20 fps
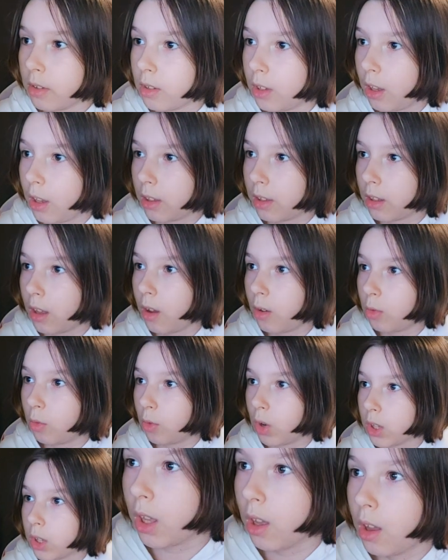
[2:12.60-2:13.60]
и она,
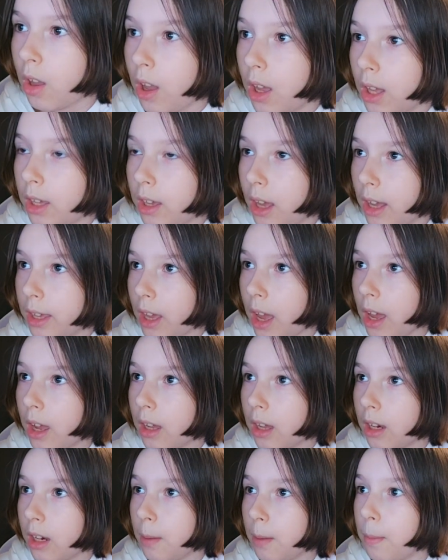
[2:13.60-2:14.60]
вот, и
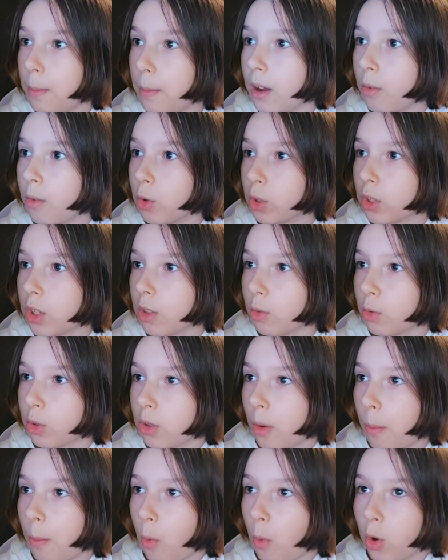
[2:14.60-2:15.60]
Аяка, либо вот это
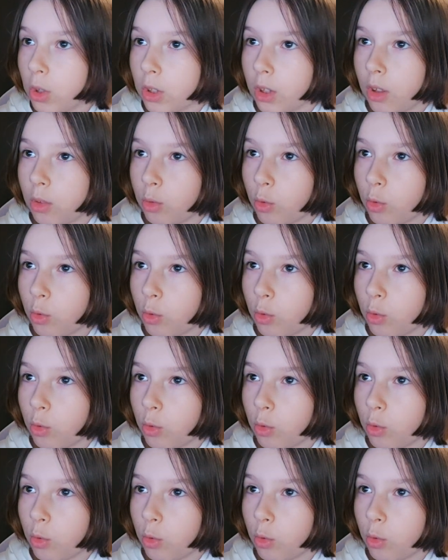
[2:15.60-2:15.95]
вот Мона. Но